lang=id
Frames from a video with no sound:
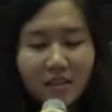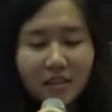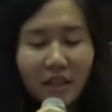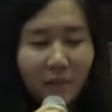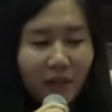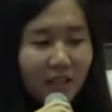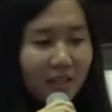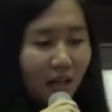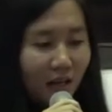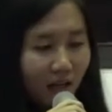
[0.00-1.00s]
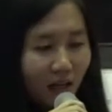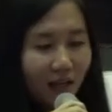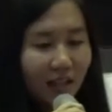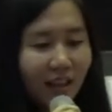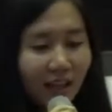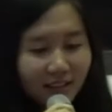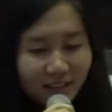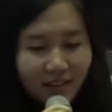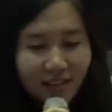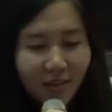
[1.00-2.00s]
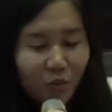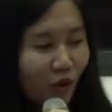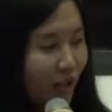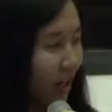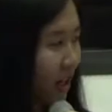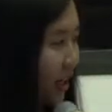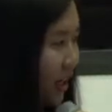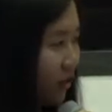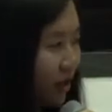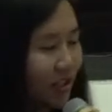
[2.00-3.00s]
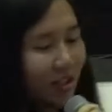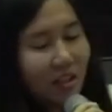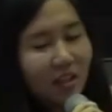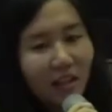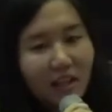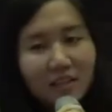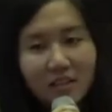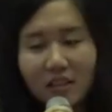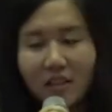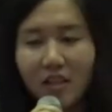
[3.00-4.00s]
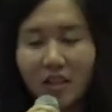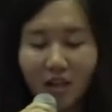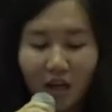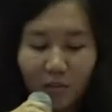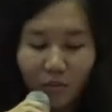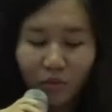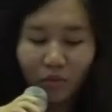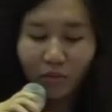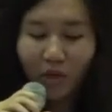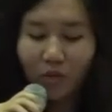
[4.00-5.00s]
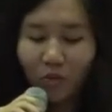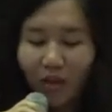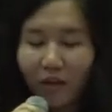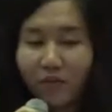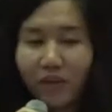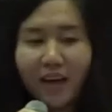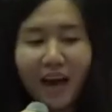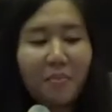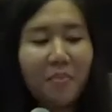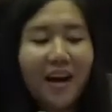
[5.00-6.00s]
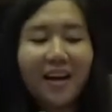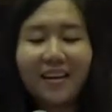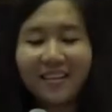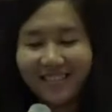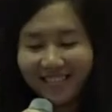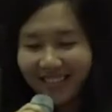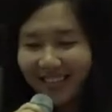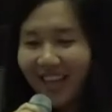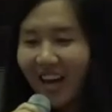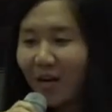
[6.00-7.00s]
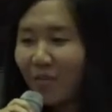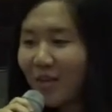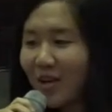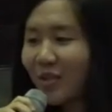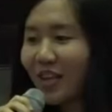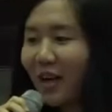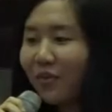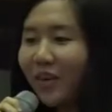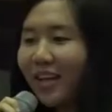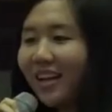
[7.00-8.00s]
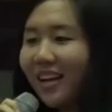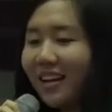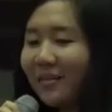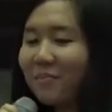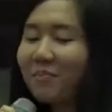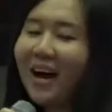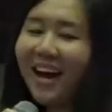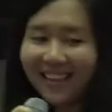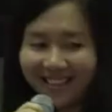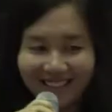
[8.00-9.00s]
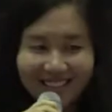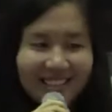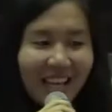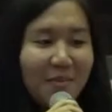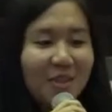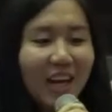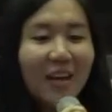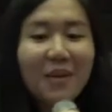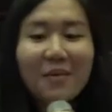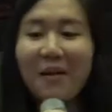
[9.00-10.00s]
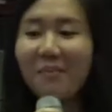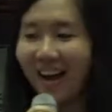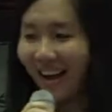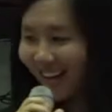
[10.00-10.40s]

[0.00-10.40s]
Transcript: nyampe di sana dites, semua yang dari Indonesia dites. Kamu masuk level 8 kamu masuk level 4. Saya masuk level berapa?